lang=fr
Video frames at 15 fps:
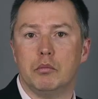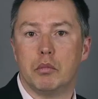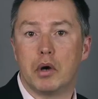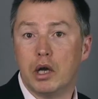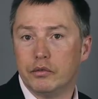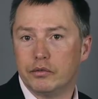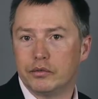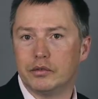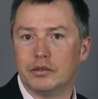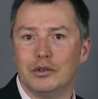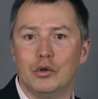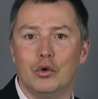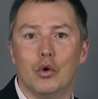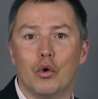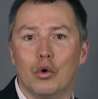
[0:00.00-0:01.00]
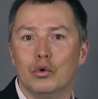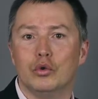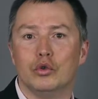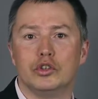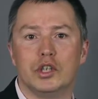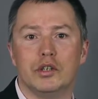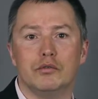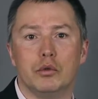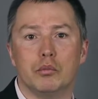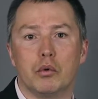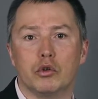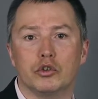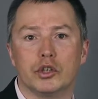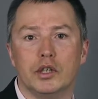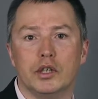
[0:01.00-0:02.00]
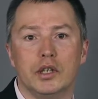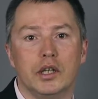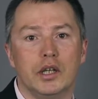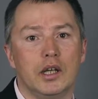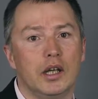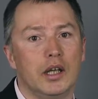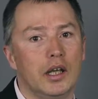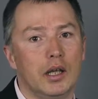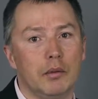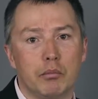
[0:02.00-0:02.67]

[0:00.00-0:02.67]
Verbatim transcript: Bref, le rôle de chef de projet est